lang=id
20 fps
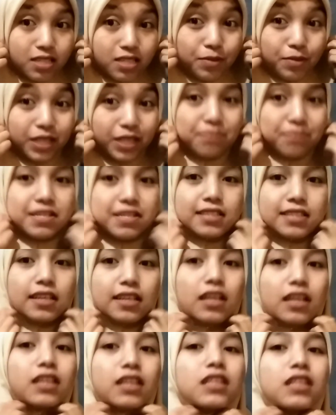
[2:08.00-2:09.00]
Seperti biasa
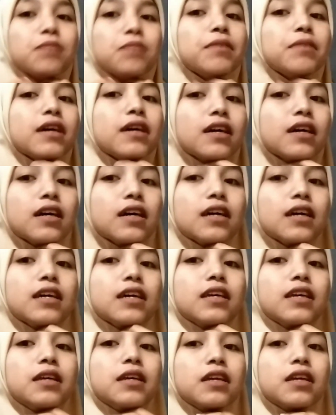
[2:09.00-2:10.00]
ya, ini
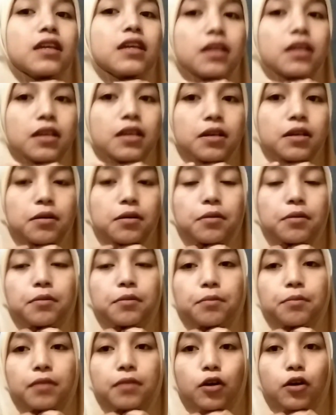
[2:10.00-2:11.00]
pakai
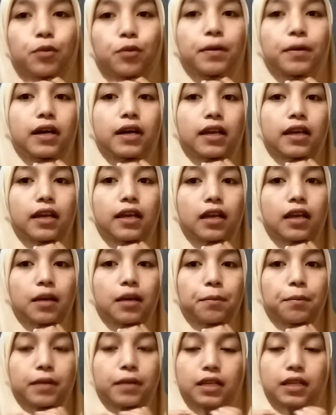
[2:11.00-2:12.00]
mau
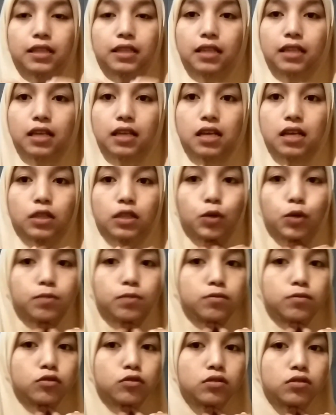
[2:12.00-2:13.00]
pakai peniti
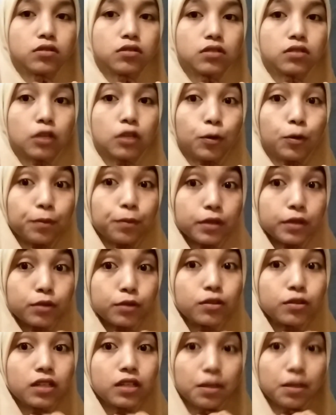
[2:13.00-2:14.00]
ataupun jarum
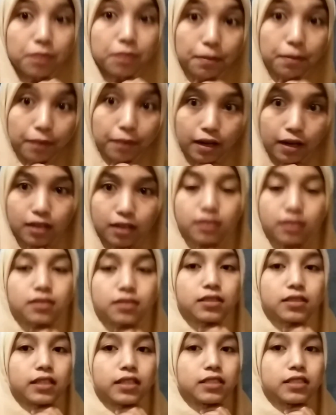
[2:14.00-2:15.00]
pentul nggak apa-apa.
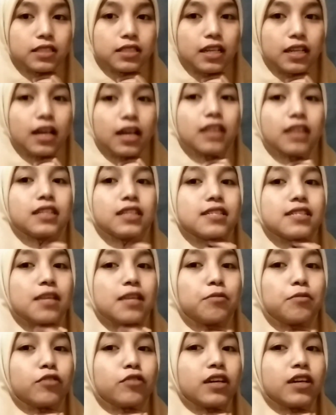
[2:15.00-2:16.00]
Sedangkan ini
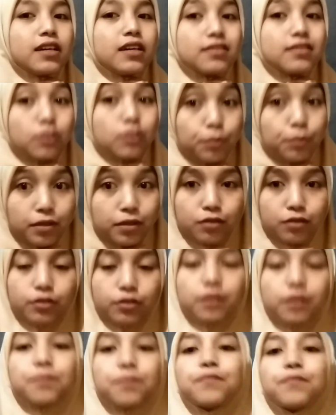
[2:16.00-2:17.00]
saya menggunakan jarum pentul.